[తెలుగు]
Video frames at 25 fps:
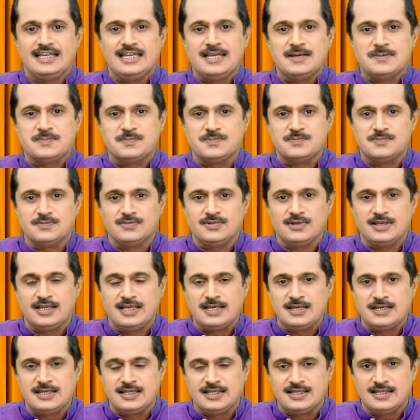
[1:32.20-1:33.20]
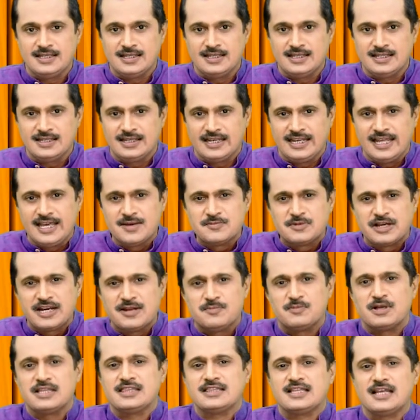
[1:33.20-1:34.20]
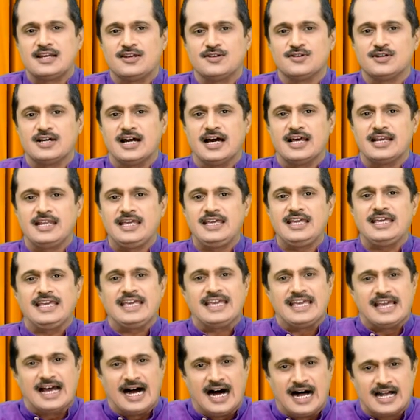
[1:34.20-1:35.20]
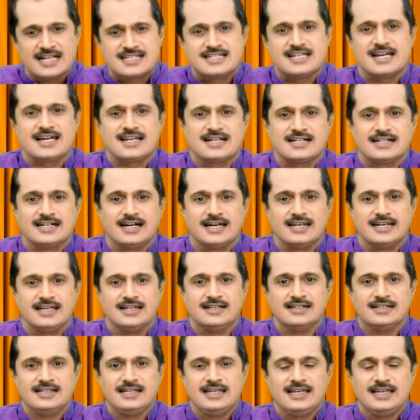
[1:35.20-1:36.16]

ఈ ఈ నియమ నిబంధనలు కానీ ఈ ఆచారం కానీ